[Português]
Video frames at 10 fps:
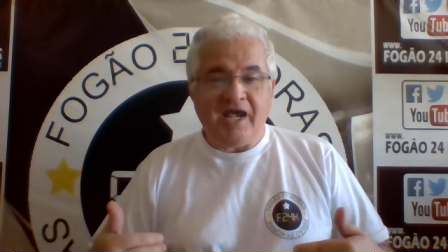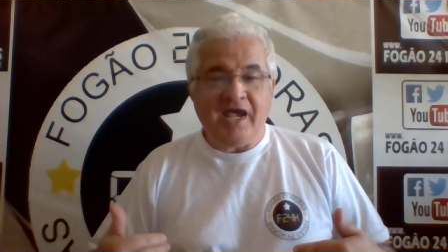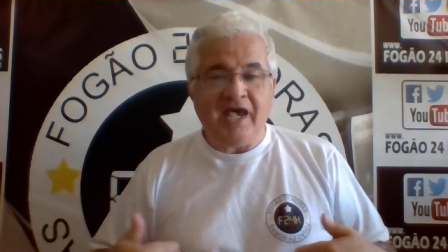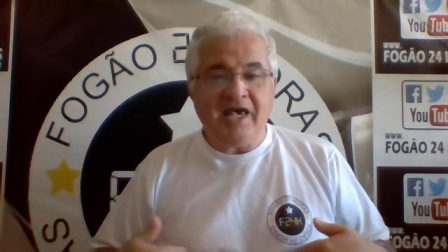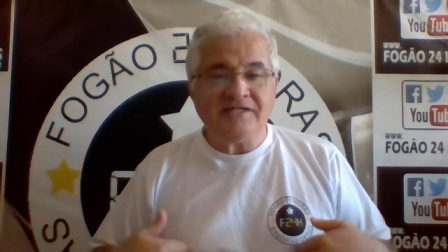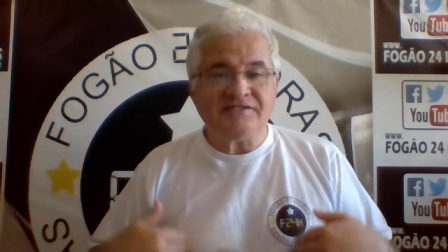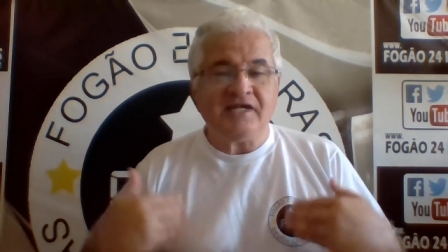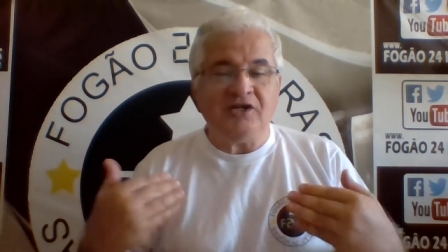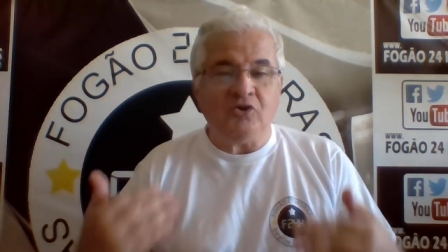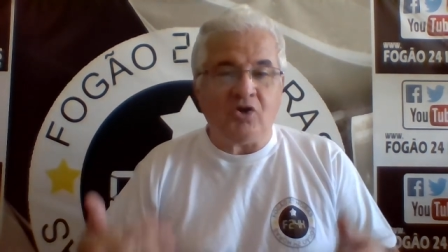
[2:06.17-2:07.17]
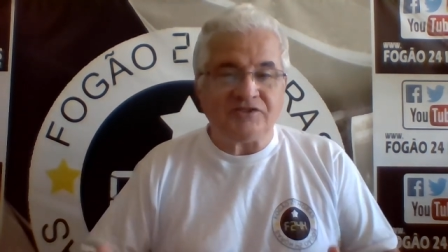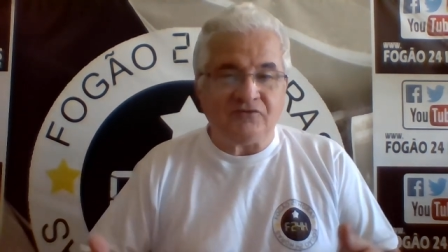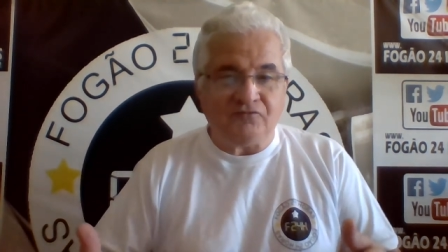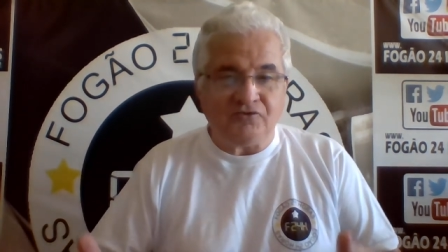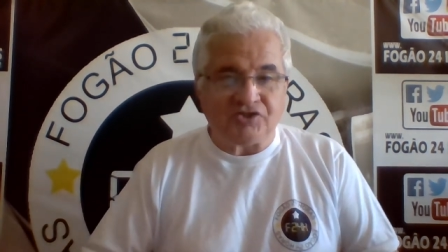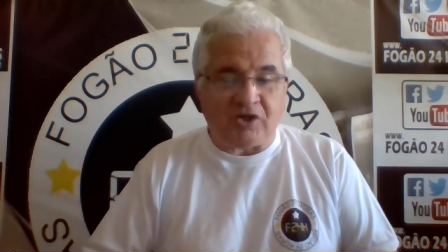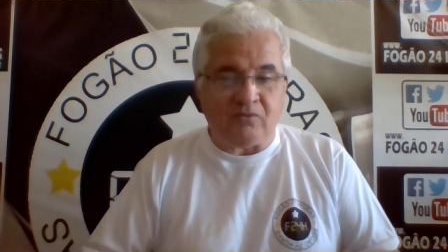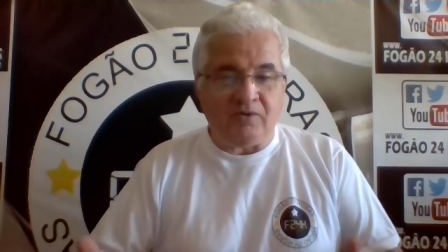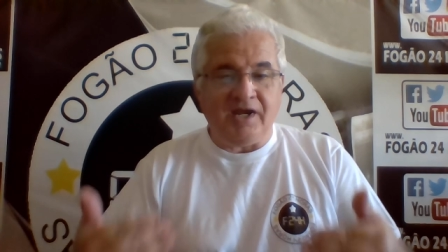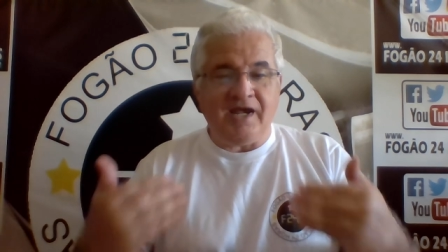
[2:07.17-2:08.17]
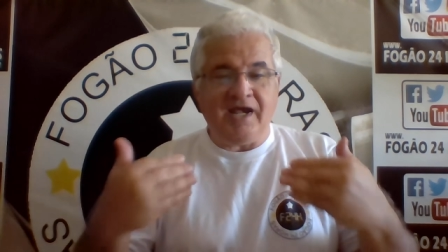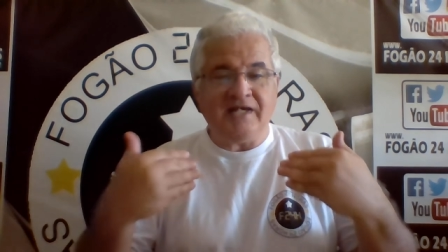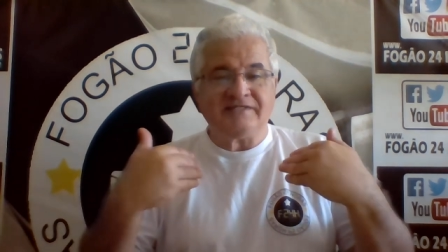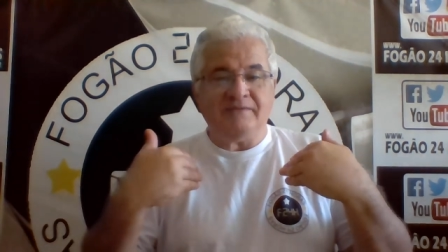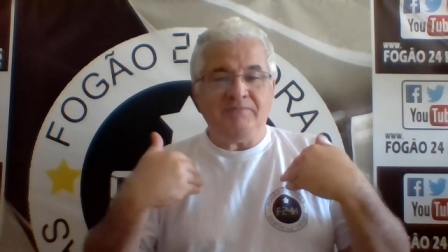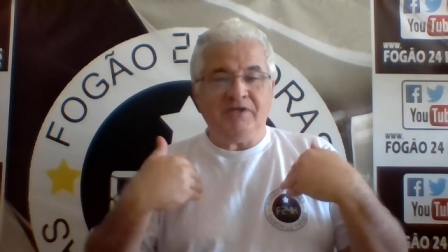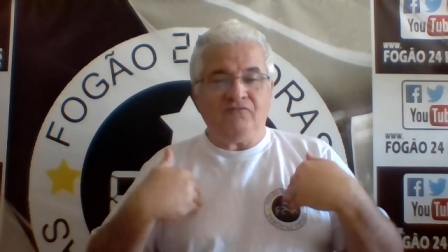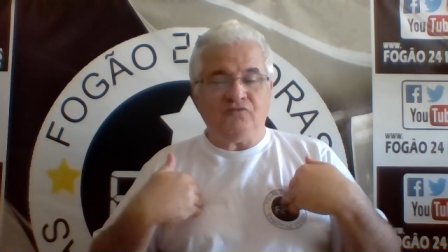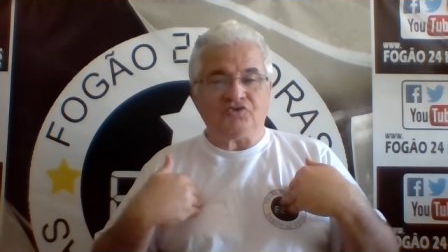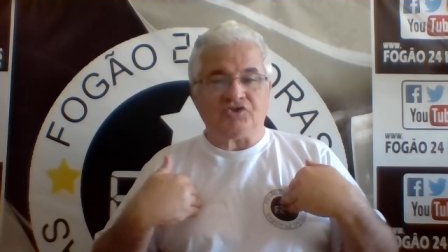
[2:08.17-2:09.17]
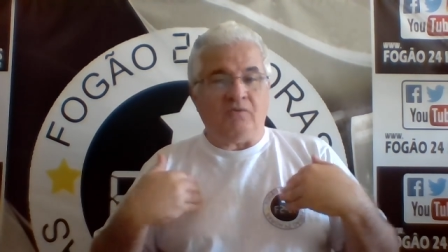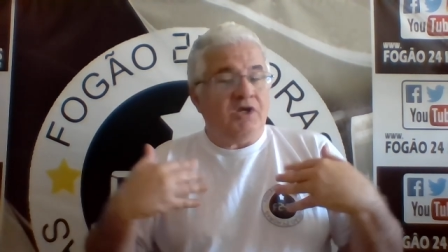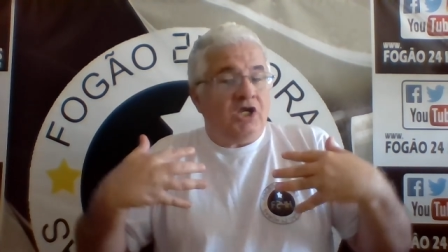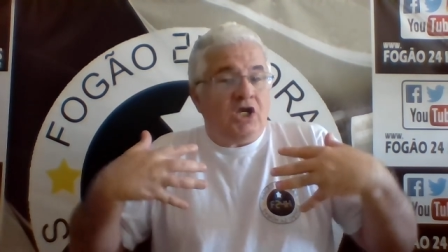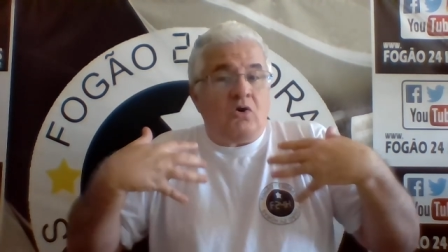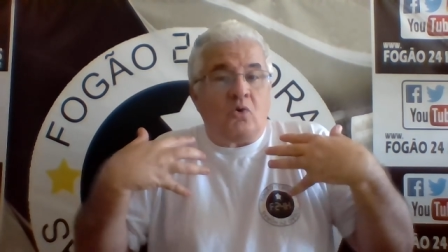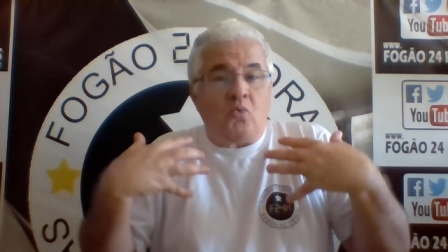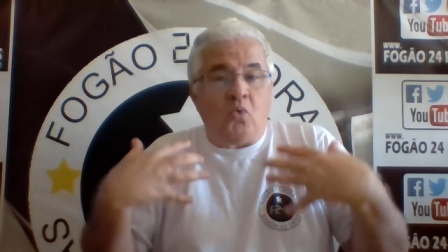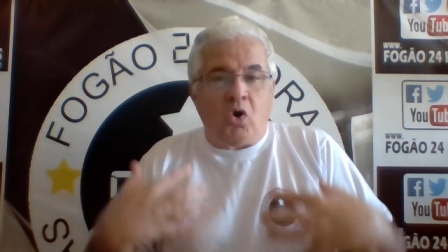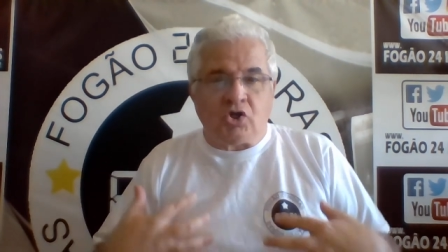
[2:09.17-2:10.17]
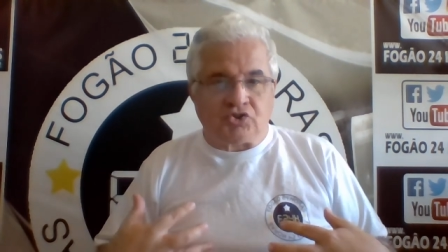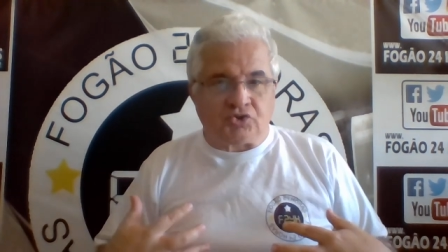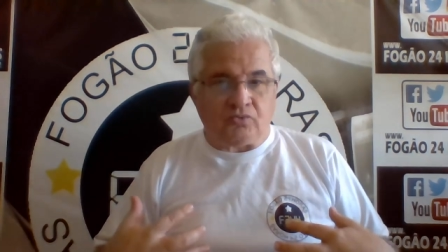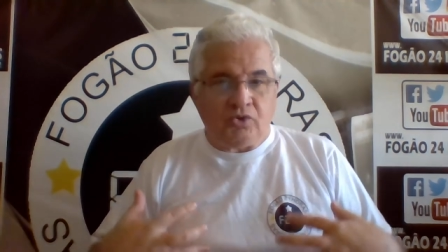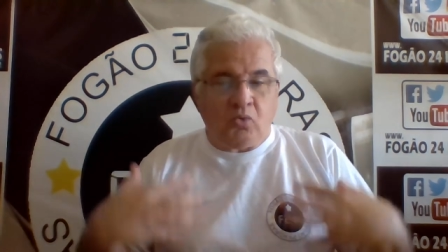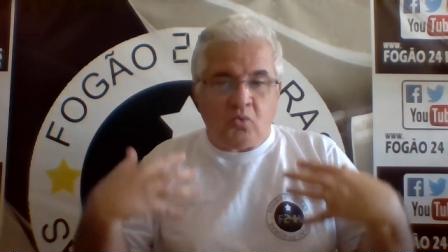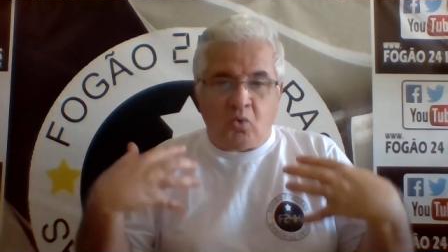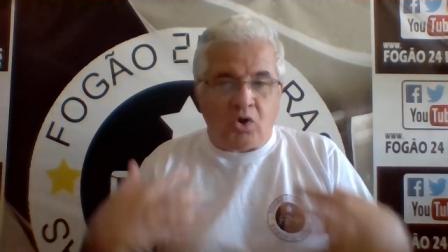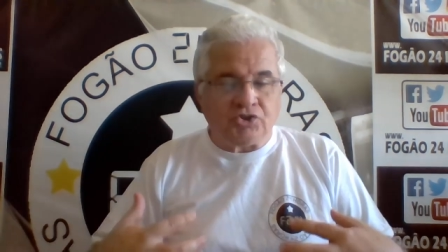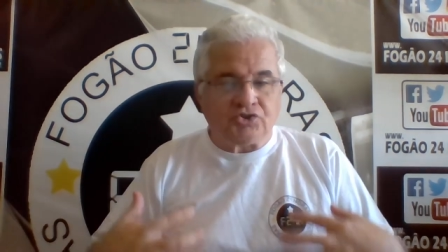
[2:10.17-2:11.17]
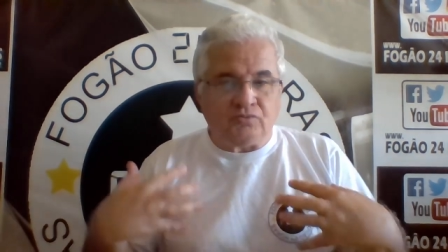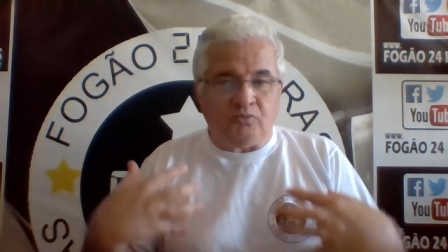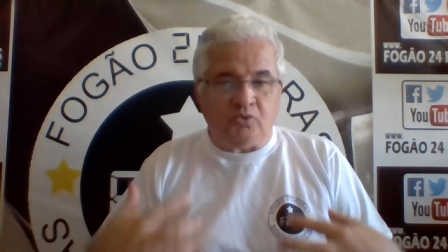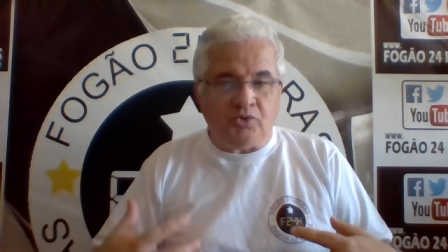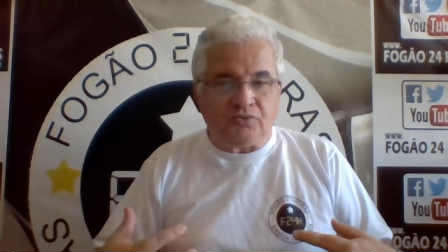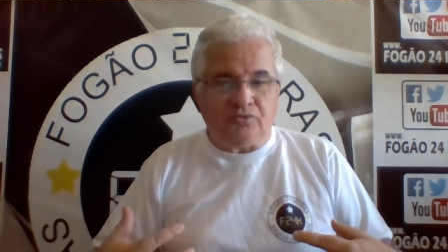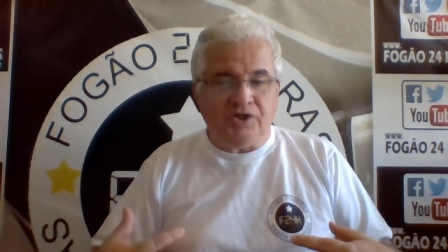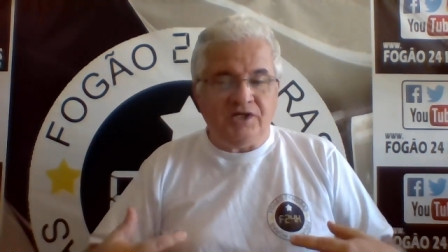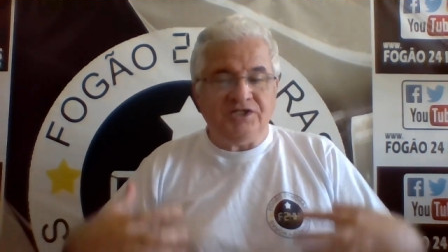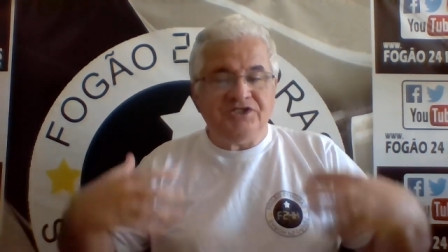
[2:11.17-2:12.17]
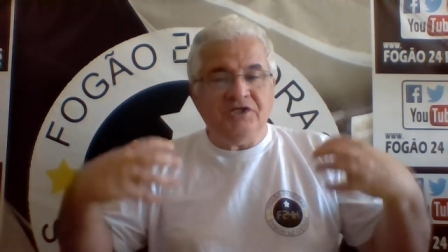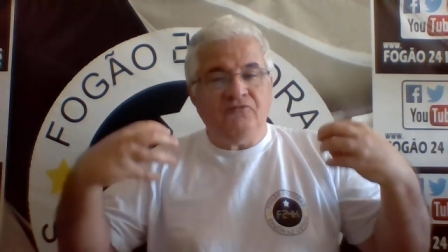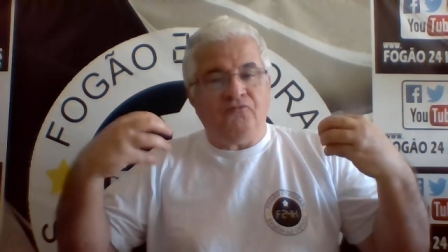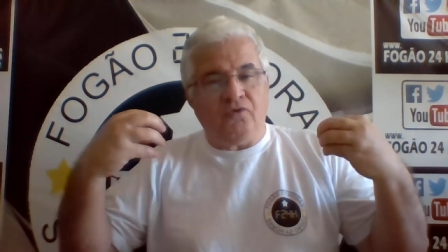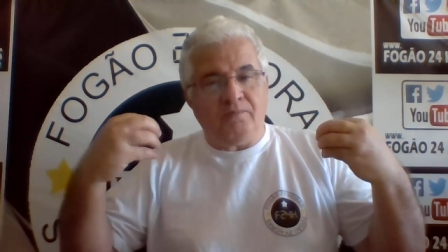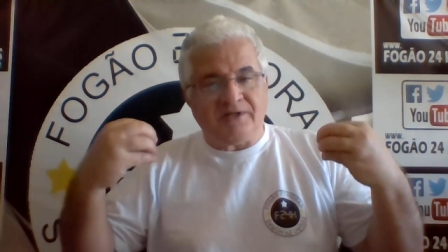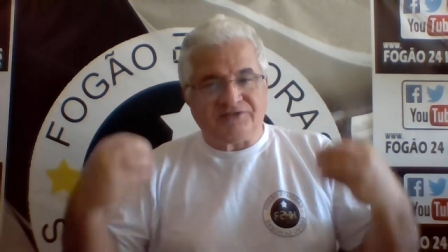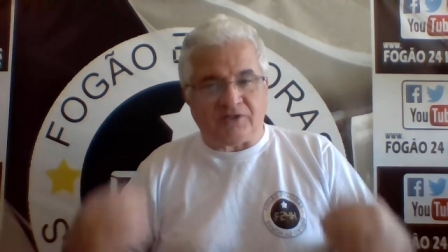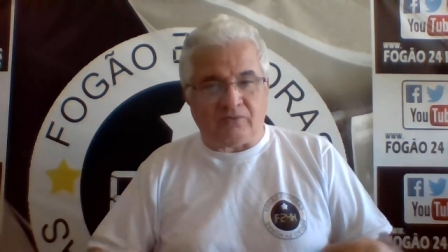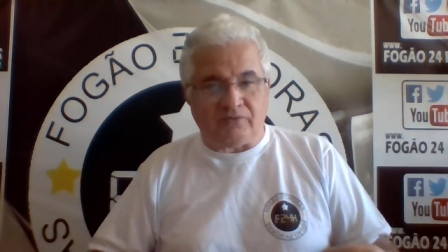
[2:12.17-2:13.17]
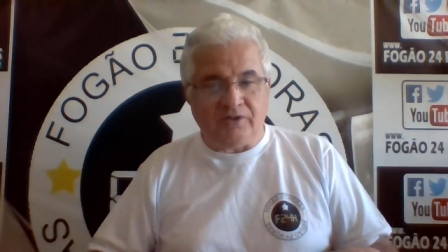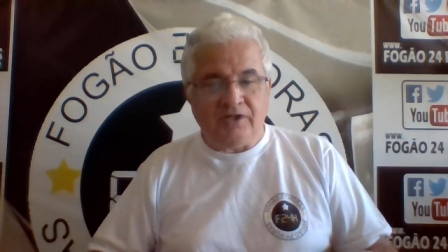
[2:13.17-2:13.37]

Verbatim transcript: Essa é a nossa função, essa é a minha função. Eu gosto, eu gosto muito de informação.